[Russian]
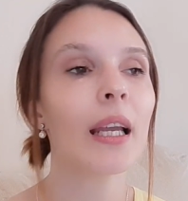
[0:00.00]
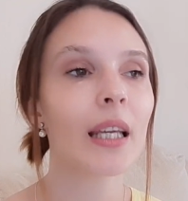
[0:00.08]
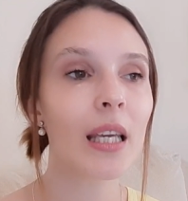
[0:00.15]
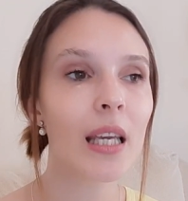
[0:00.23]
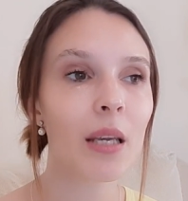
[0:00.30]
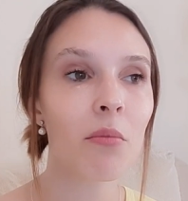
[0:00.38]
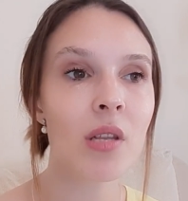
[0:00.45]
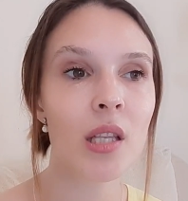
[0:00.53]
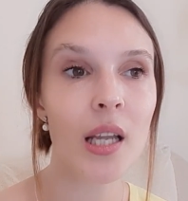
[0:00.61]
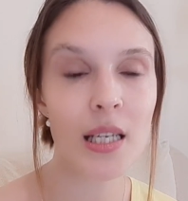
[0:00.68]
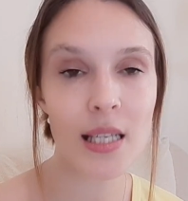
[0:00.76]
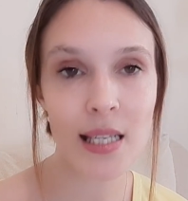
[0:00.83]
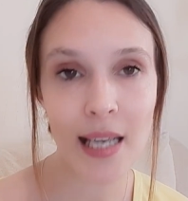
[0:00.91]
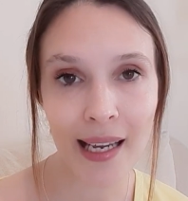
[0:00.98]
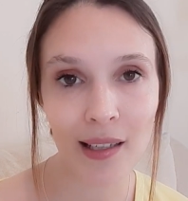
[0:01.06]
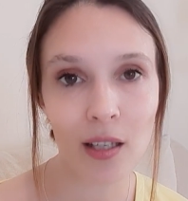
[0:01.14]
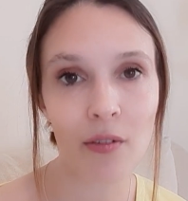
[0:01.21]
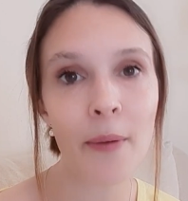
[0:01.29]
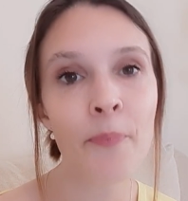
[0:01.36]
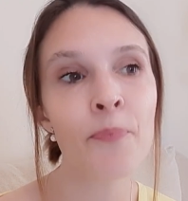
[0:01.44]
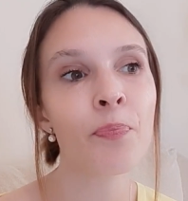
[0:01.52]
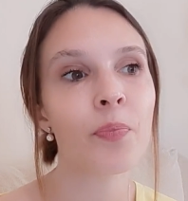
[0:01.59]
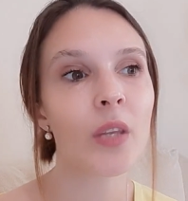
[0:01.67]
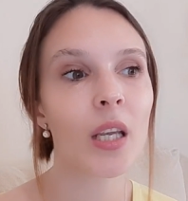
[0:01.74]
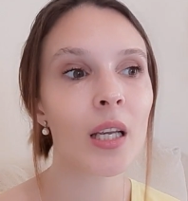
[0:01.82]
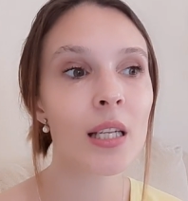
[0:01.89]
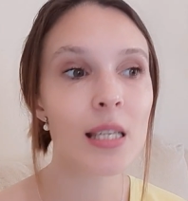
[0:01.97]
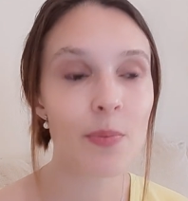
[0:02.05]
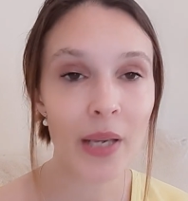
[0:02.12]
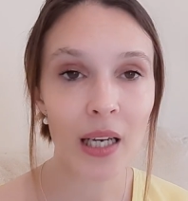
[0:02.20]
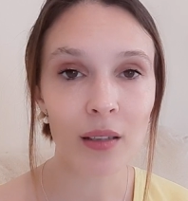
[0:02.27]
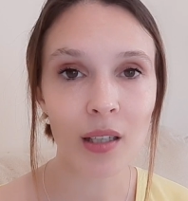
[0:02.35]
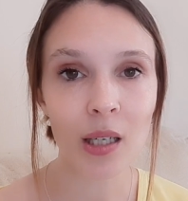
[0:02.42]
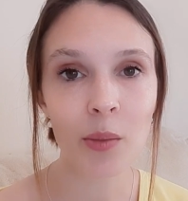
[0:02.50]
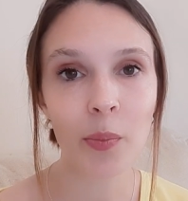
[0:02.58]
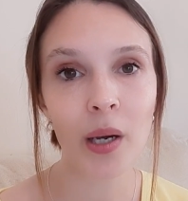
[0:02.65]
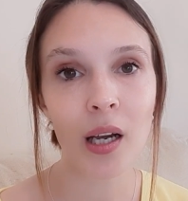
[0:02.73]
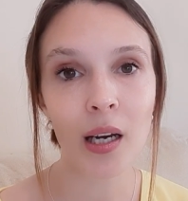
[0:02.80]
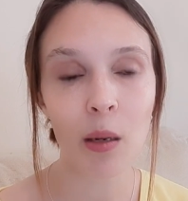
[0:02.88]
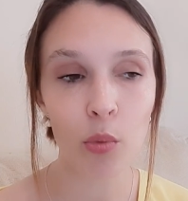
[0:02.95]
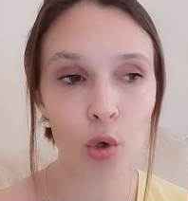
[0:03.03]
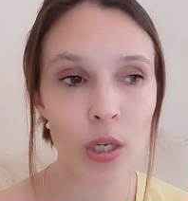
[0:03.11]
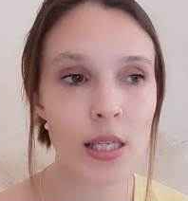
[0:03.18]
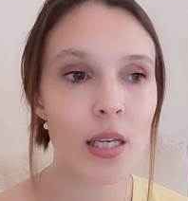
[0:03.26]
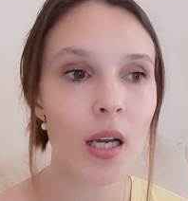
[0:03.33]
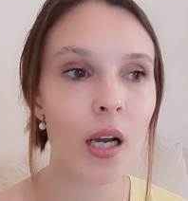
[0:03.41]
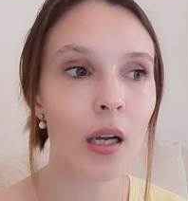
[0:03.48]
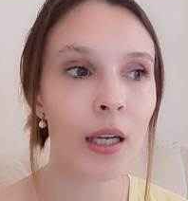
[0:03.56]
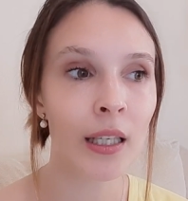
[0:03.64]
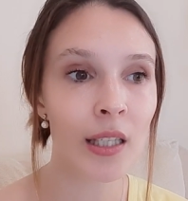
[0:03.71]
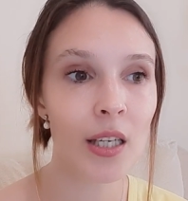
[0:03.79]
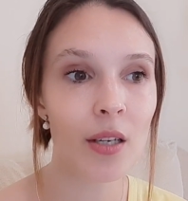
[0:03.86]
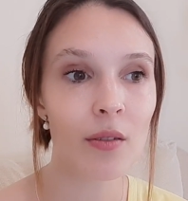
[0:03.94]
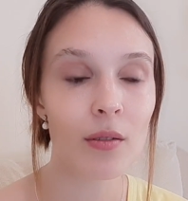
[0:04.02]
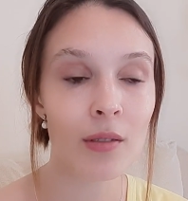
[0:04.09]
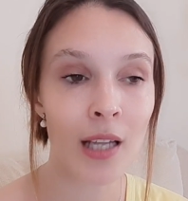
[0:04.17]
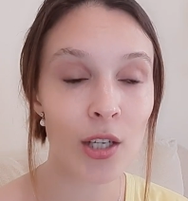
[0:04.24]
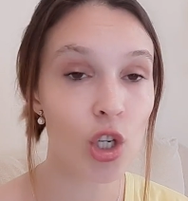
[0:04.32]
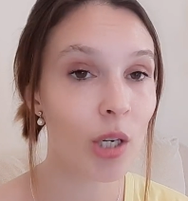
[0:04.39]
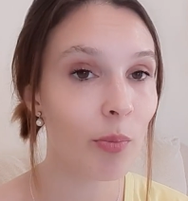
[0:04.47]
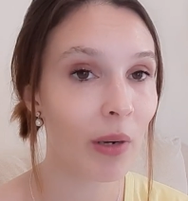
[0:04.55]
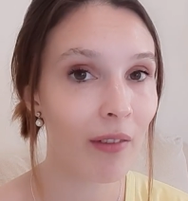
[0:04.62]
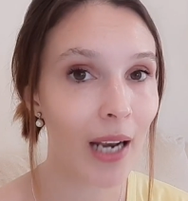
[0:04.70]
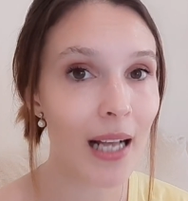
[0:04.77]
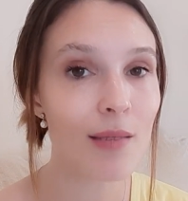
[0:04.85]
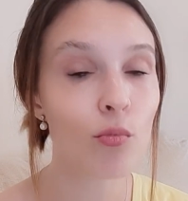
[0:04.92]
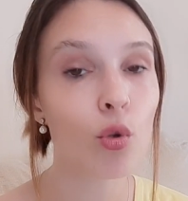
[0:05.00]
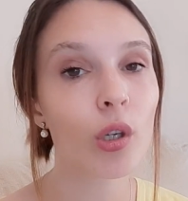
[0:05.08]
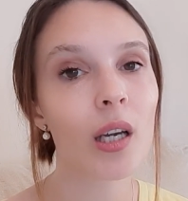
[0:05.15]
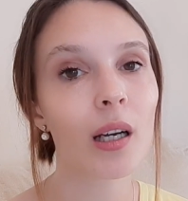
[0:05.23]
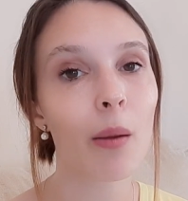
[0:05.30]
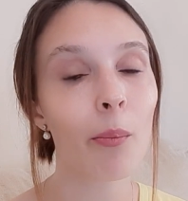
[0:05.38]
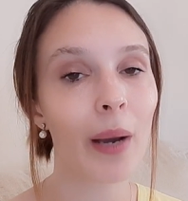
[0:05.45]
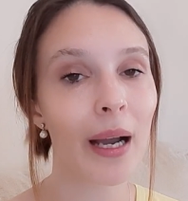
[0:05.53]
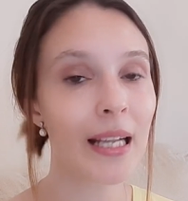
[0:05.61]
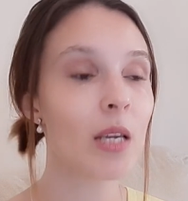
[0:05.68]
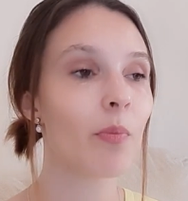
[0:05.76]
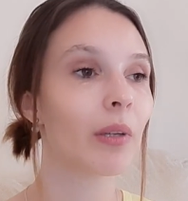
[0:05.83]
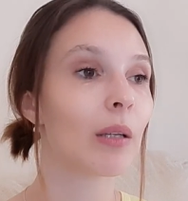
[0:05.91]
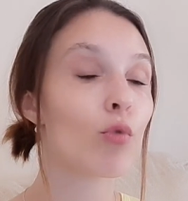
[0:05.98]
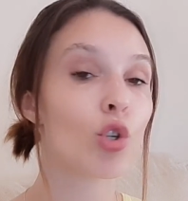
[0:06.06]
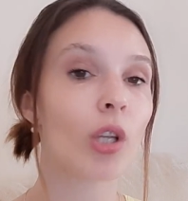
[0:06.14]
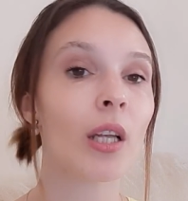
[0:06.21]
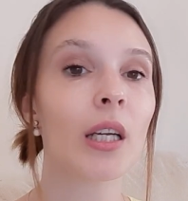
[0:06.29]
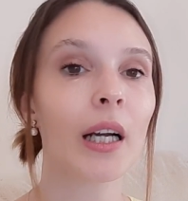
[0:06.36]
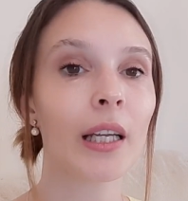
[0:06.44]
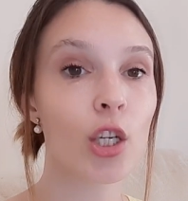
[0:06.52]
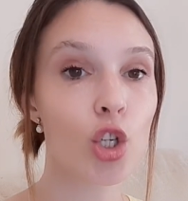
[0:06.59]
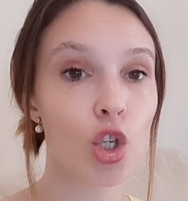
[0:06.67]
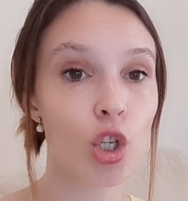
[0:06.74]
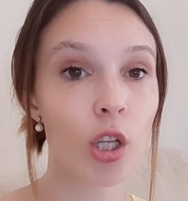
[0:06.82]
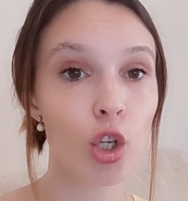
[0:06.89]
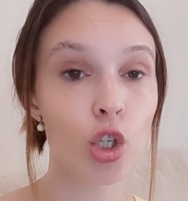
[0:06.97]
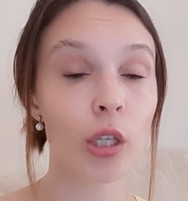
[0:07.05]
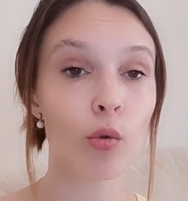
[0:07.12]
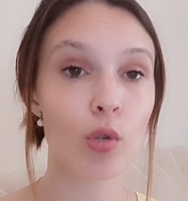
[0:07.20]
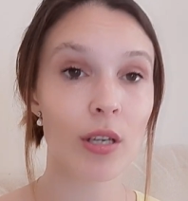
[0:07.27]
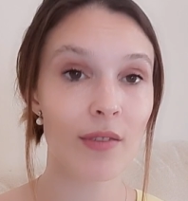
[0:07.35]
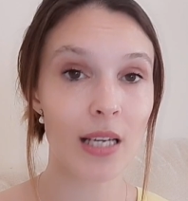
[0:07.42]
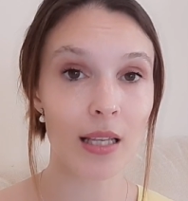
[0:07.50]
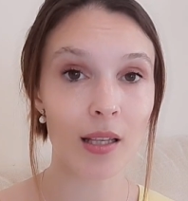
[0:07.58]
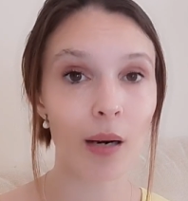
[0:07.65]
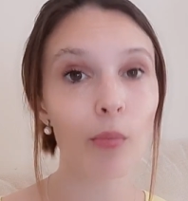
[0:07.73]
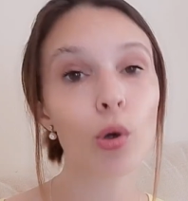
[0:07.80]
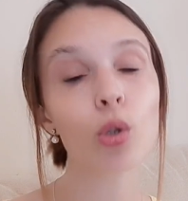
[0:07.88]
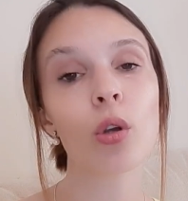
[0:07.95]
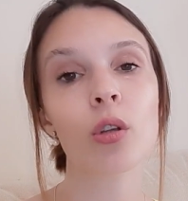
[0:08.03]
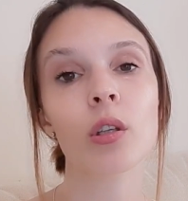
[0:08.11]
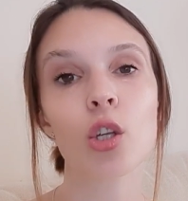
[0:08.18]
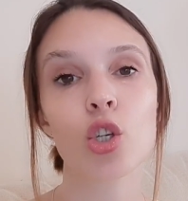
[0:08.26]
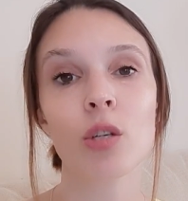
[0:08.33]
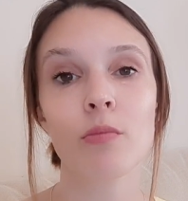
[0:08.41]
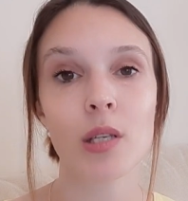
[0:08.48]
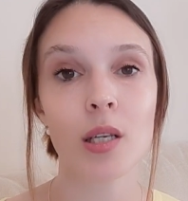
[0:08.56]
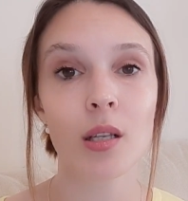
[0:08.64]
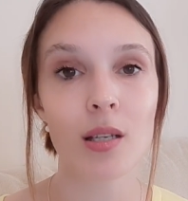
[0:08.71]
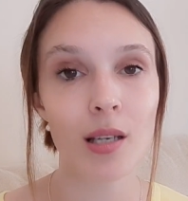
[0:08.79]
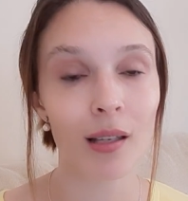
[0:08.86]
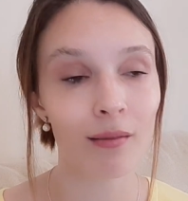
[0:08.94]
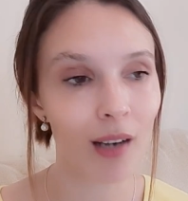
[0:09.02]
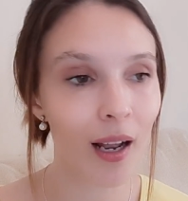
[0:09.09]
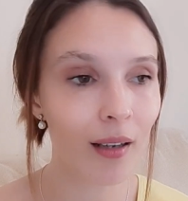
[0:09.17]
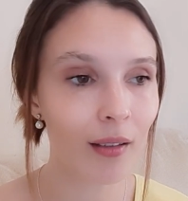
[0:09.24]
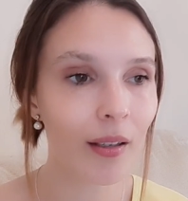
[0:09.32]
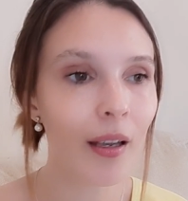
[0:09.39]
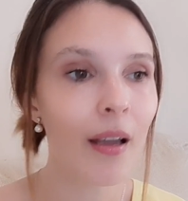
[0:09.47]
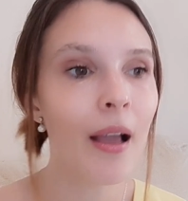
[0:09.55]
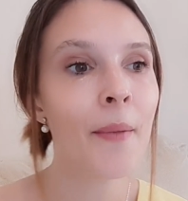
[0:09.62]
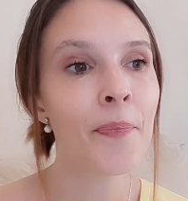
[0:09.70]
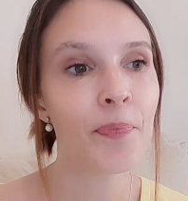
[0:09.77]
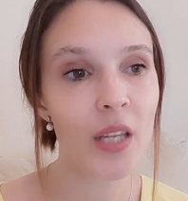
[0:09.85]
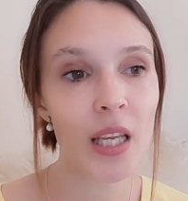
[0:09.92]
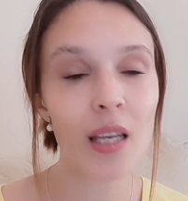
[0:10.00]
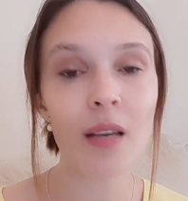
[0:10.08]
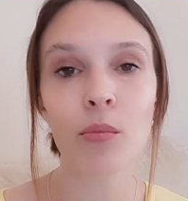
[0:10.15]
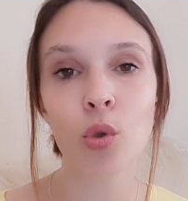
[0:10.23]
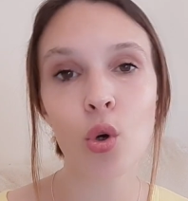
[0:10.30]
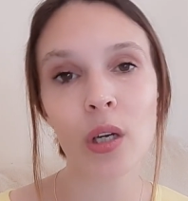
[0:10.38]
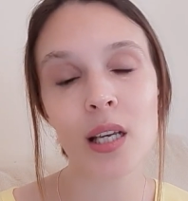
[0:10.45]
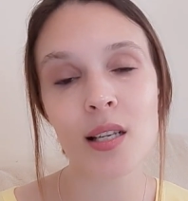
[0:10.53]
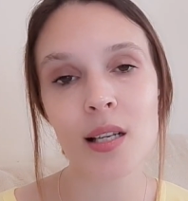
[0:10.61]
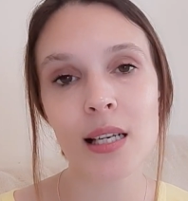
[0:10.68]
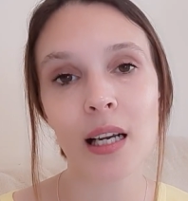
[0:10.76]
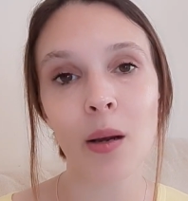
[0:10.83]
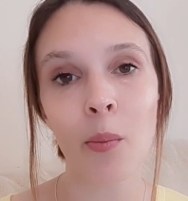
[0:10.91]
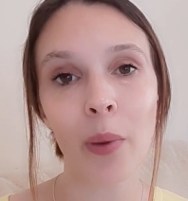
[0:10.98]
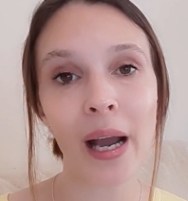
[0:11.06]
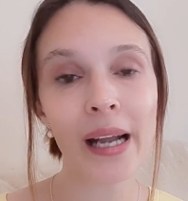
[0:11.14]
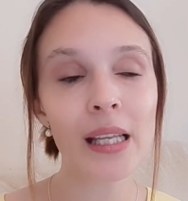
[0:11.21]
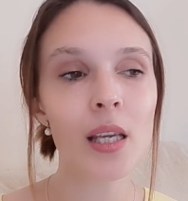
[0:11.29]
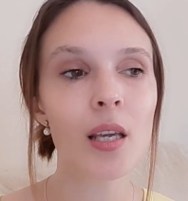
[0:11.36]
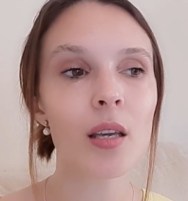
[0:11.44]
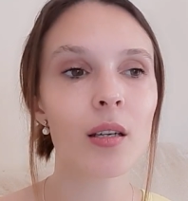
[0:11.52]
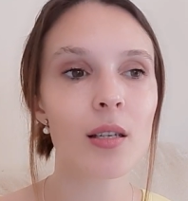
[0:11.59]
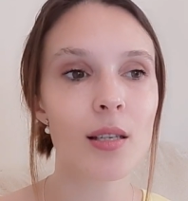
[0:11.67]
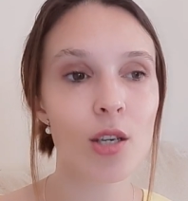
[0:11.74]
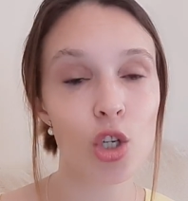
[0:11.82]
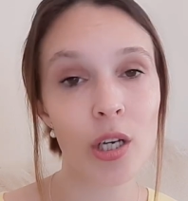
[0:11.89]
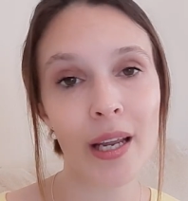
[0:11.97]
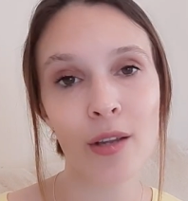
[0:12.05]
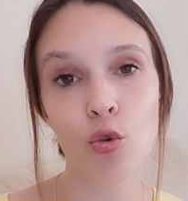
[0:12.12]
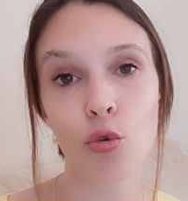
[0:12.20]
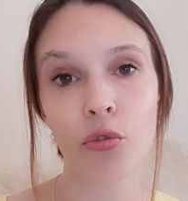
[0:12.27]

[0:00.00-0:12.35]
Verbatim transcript: И именно из-за этого инспекторы по работе, они начали проверять многие компании, потому что они, конечно же, должны людей взять на работу, они должны им сделать контракты, и многие из этих компаний, к сожалению,